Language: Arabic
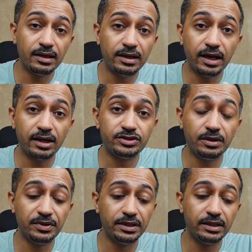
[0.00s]
اللي
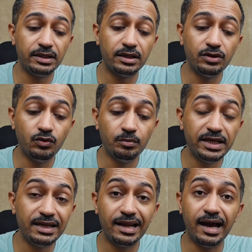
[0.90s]
عجبني انه
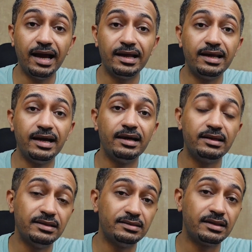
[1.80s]
من الاعلى
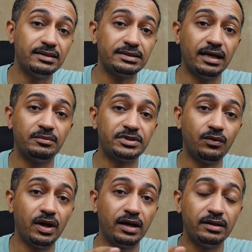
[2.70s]
نقدر نسحب
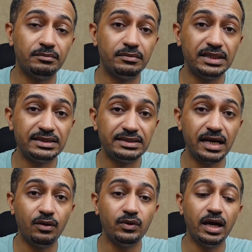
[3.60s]
سواء من
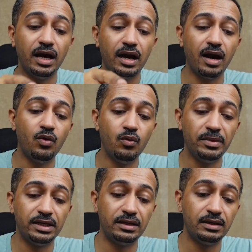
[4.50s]
الزاويه او من